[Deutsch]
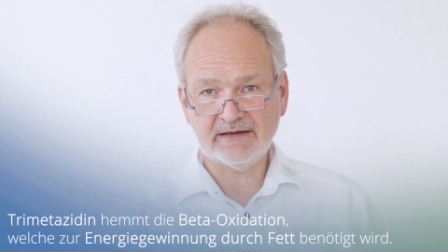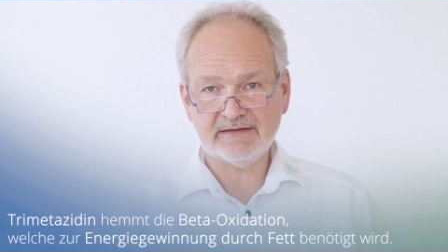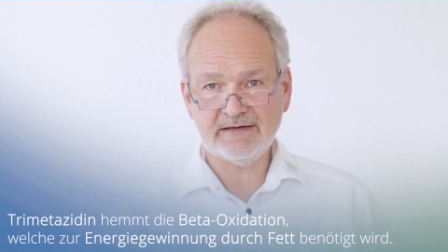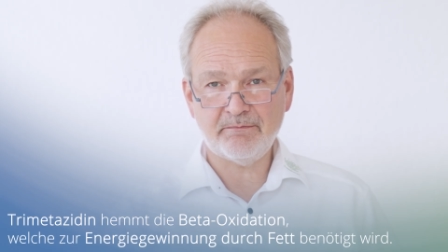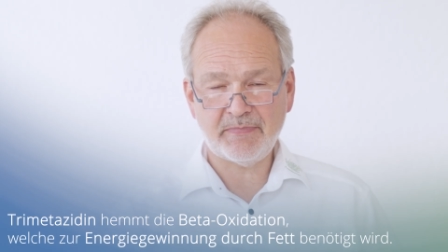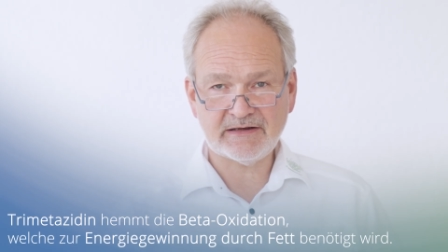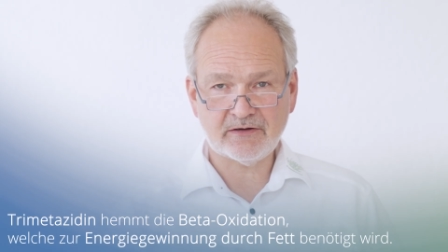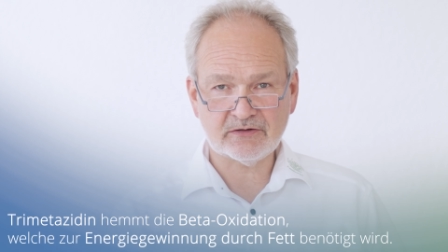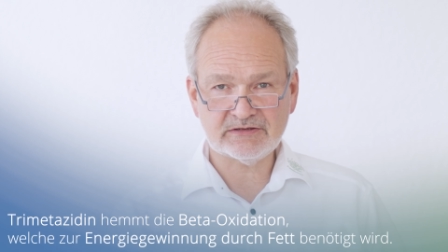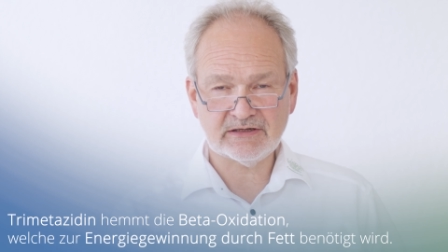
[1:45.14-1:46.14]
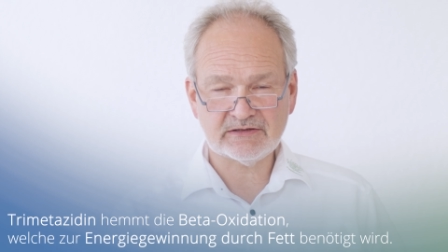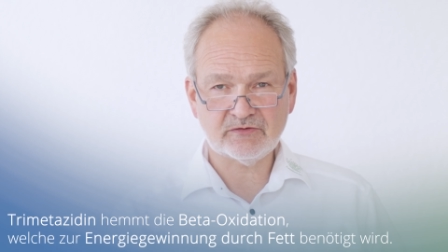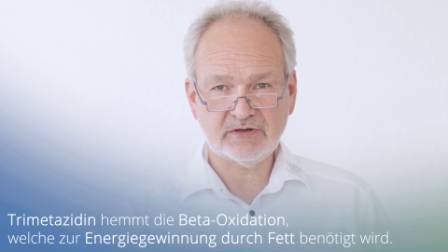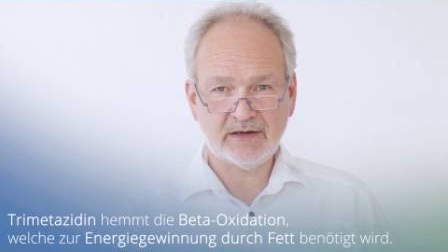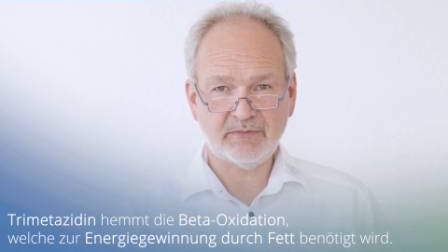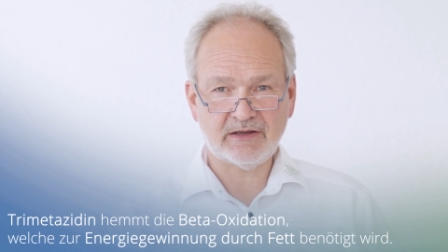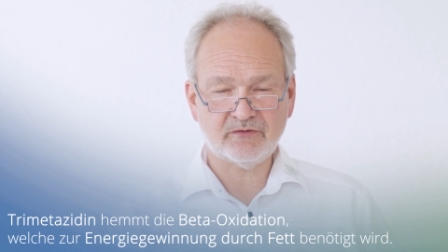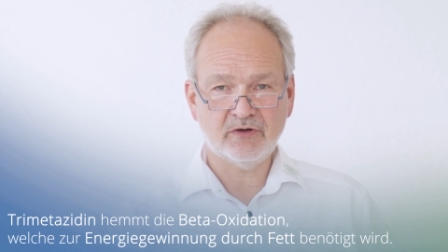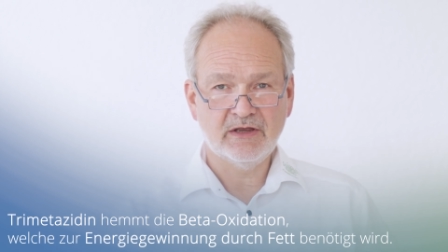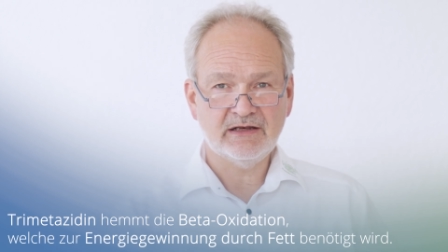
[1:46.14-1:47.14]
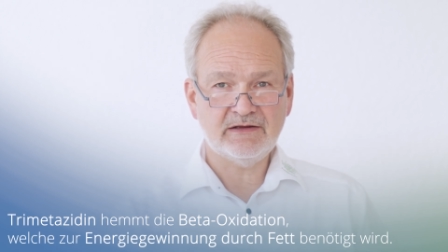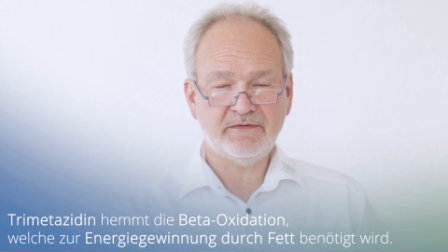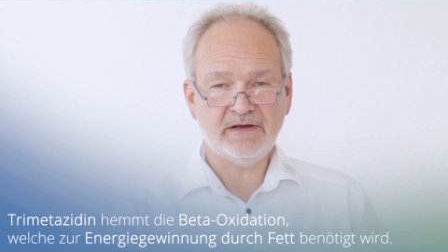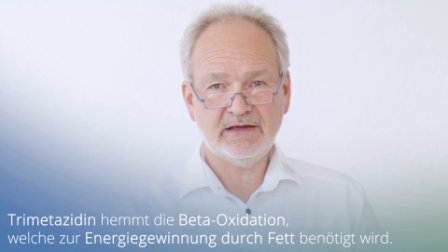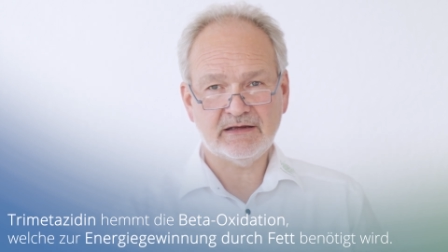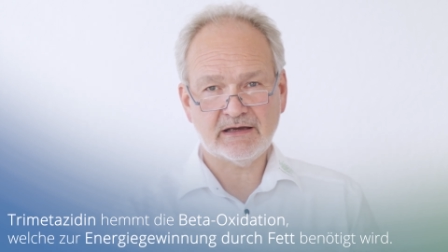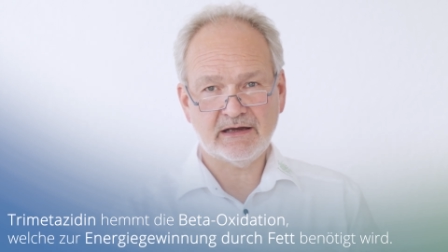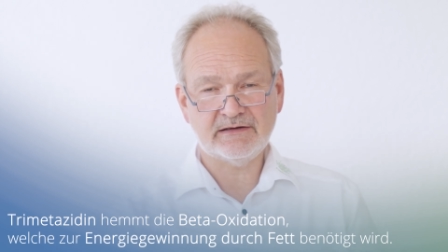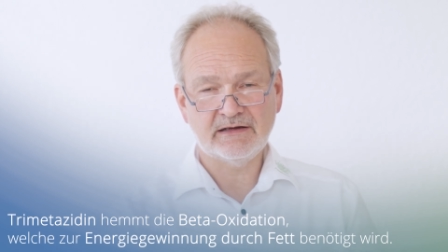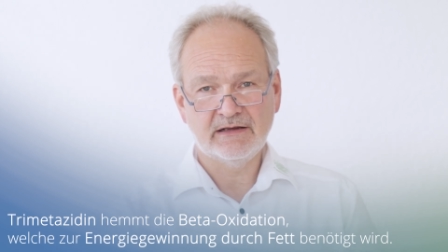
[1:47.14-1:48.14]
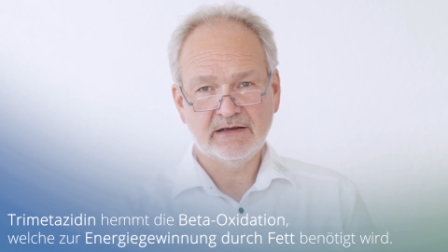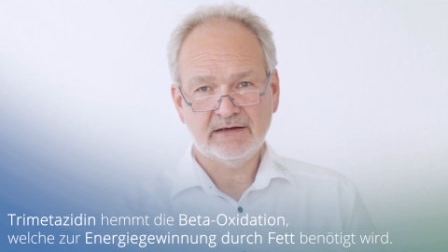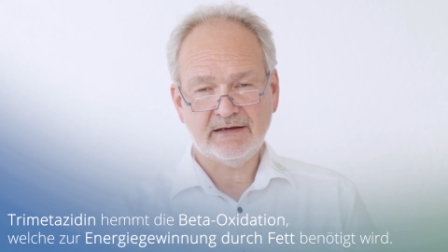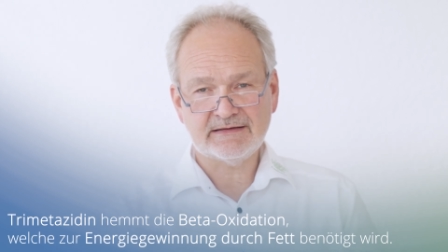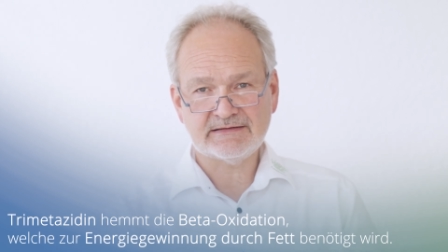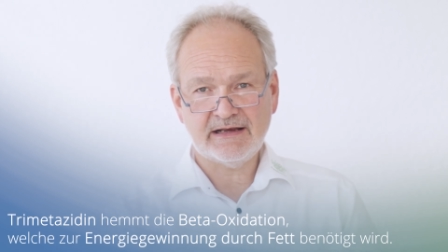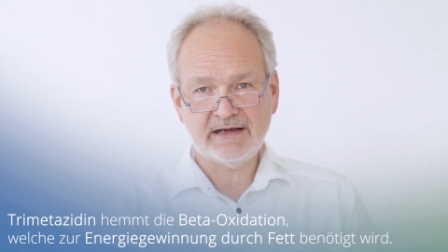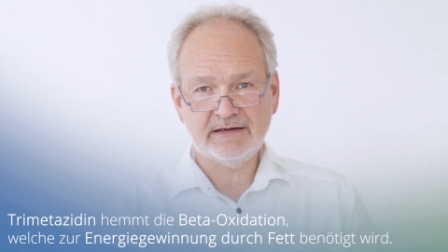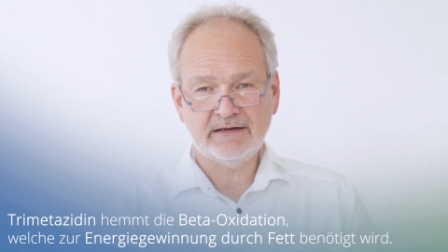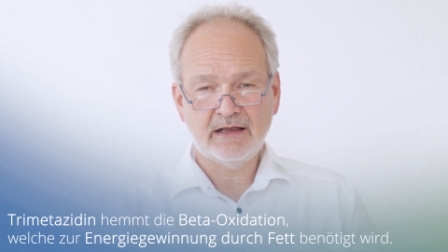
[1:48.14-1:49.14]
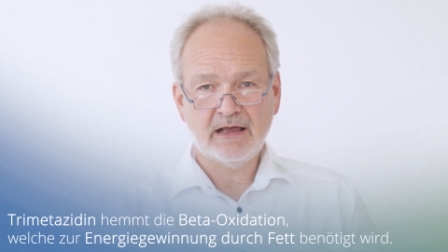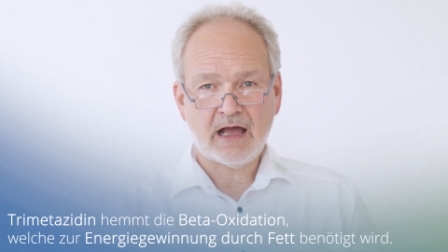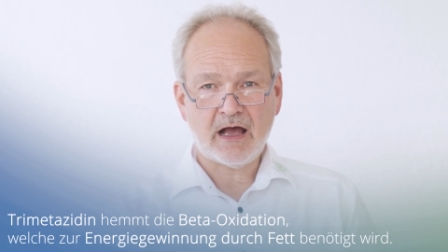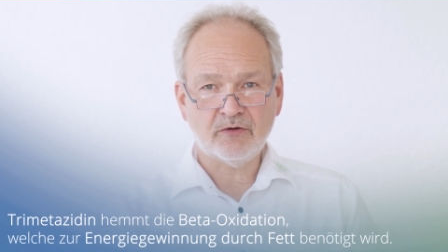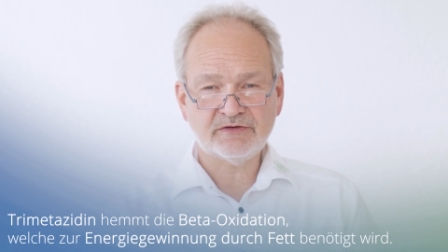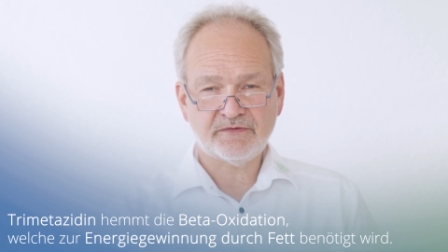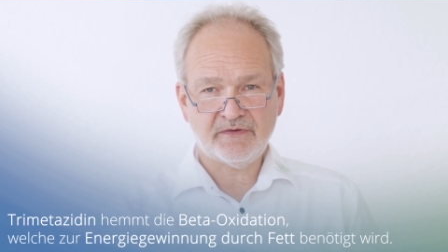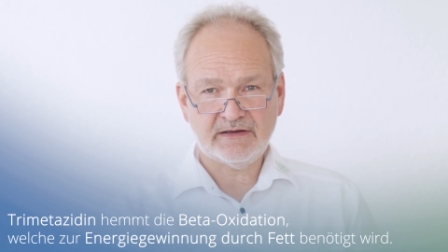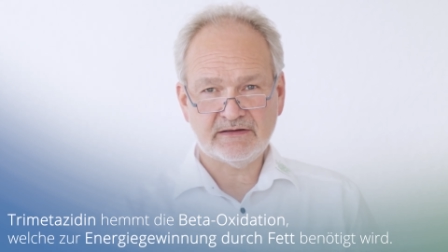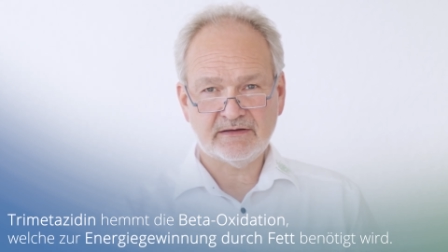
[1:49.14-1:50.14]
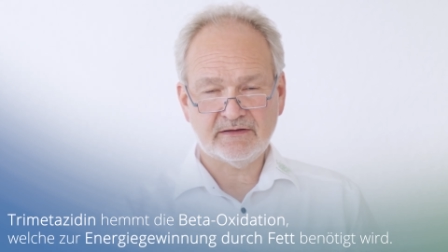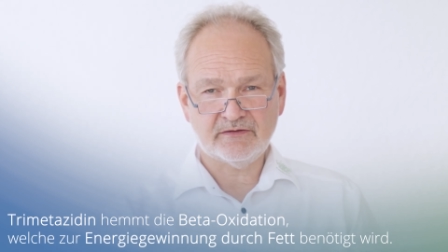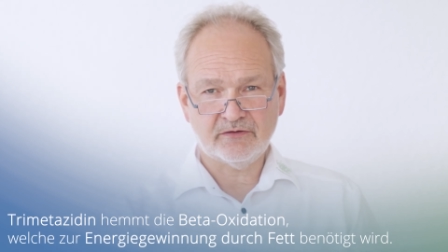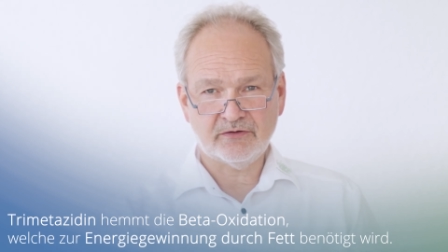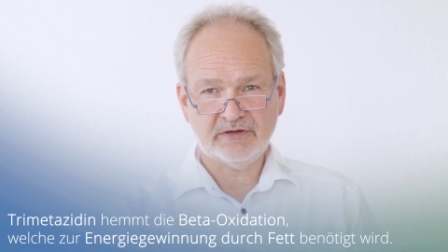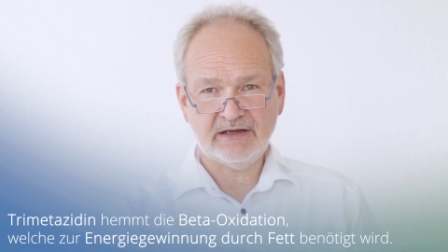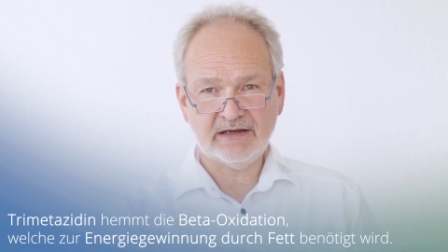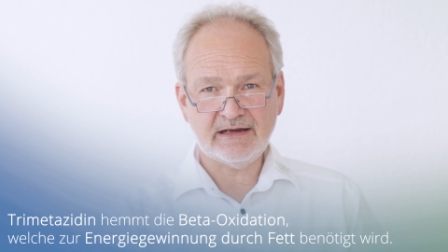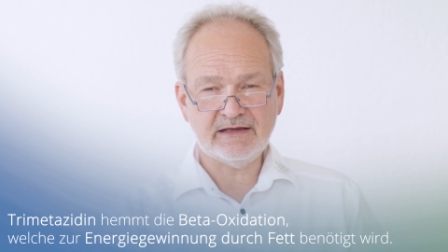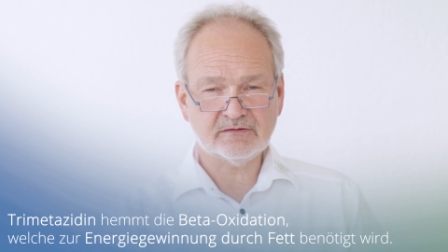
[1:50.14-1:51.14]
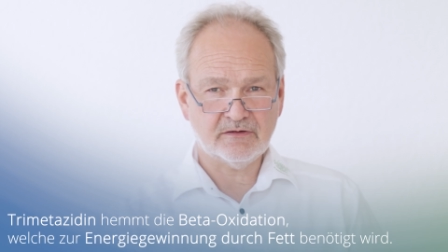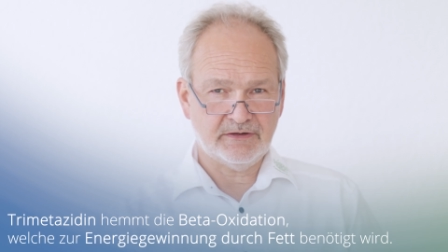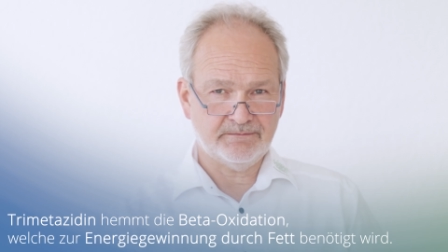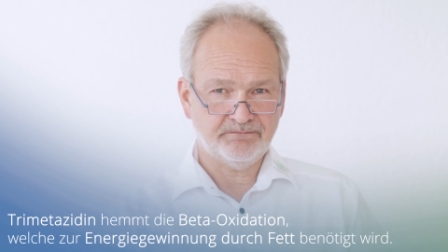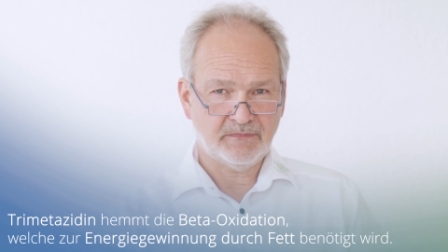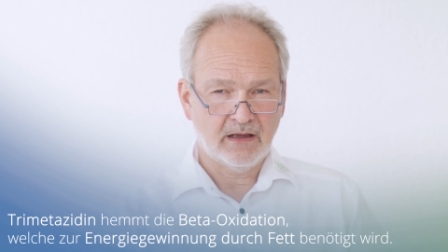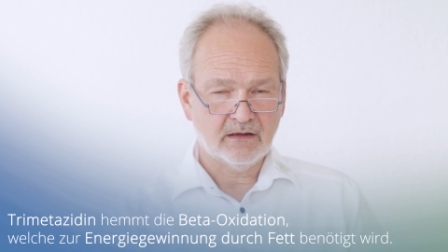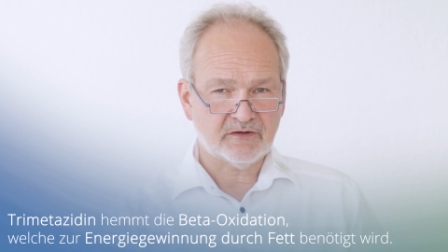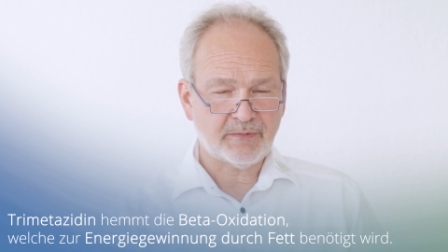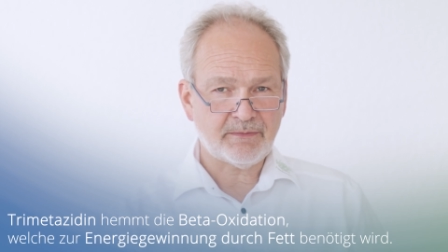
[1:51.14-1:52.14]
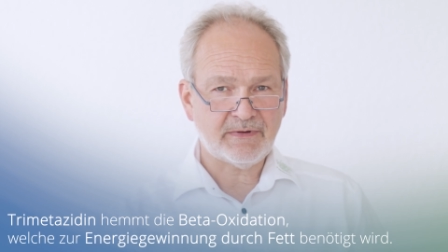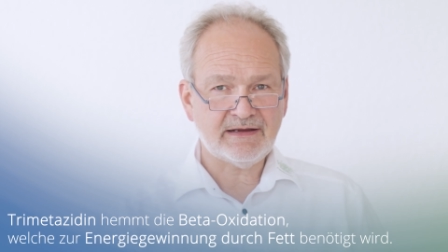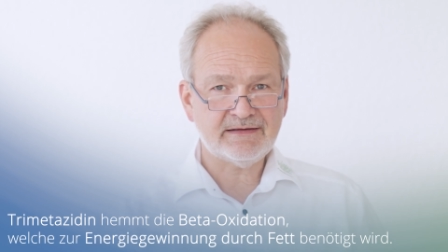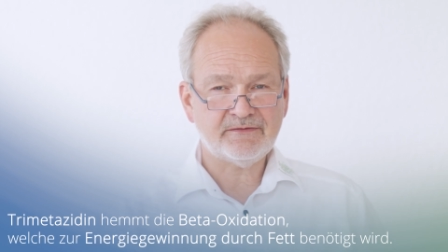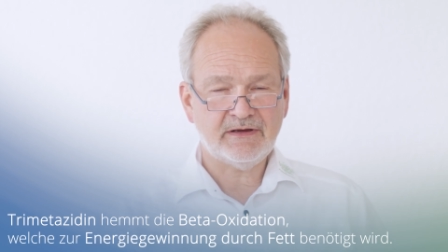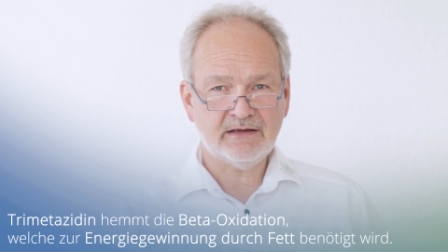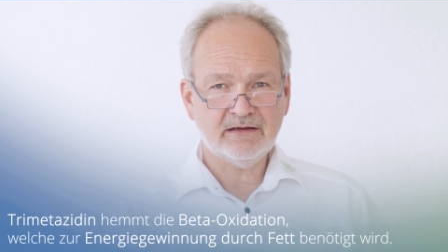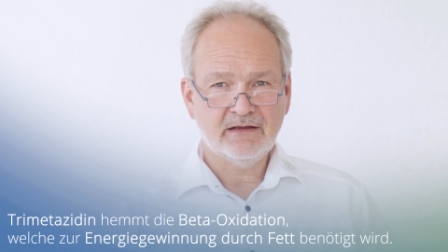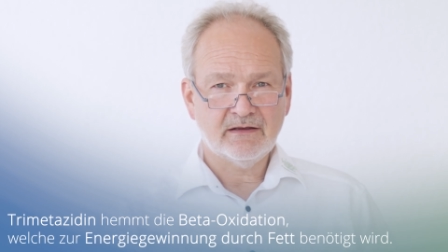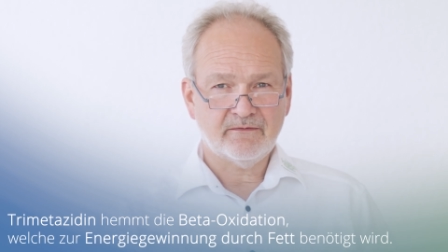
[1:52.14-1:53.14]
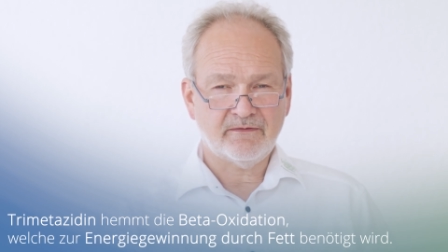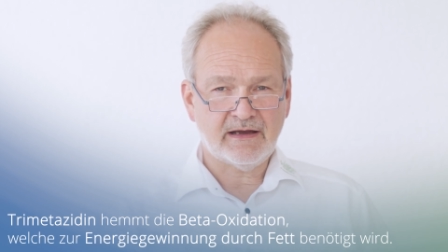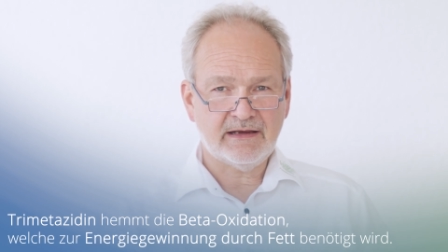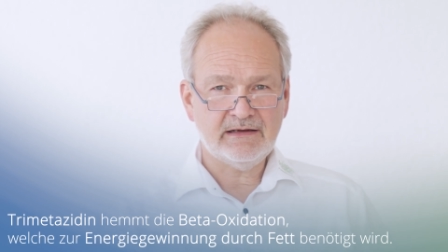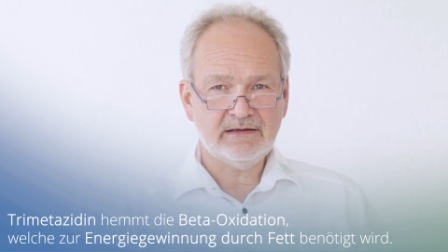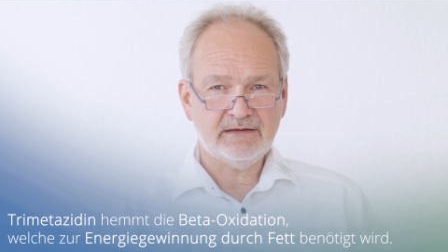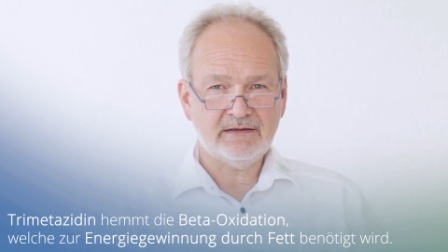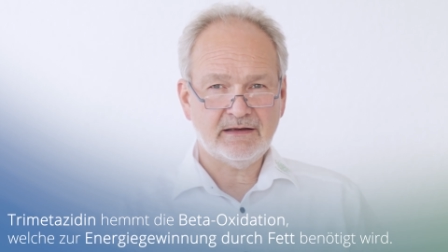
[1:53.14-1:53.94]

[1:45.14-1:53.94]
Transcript: welches die Beta-Oxidation hemmt, also die Fähigkeit der Zellen aus Fettsäuren Energie zu gewinnen. Das macht man deswegen, weil